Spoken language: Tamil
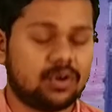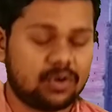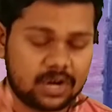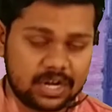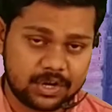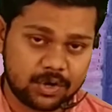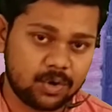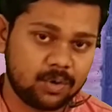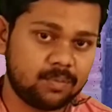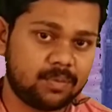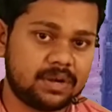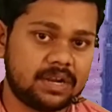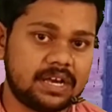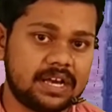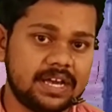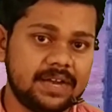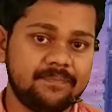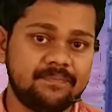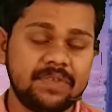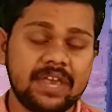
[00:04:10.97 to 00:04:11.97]
கண்ட்ரோல்
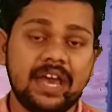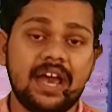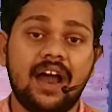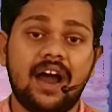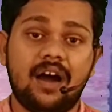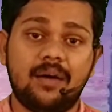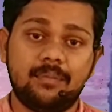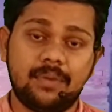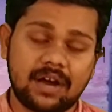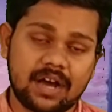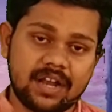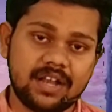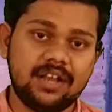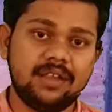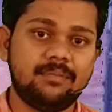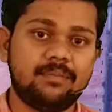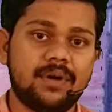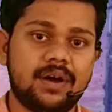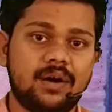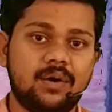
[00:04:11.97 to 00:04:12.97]
பண்ணுங்கள் அப்போ
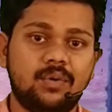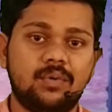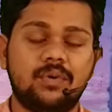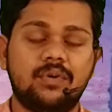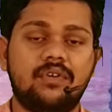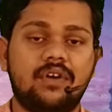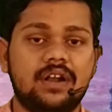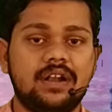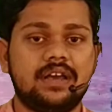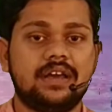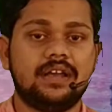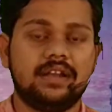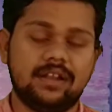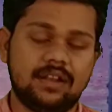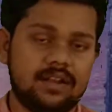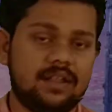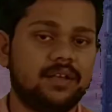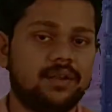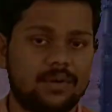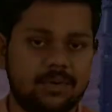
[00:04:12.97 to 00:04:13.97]
கண்டிப்பாக உங்கள் வாழ்க்கை
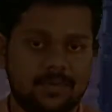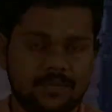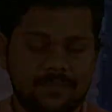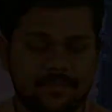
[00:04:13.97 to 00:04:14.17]
நல்லாயிருக்கும்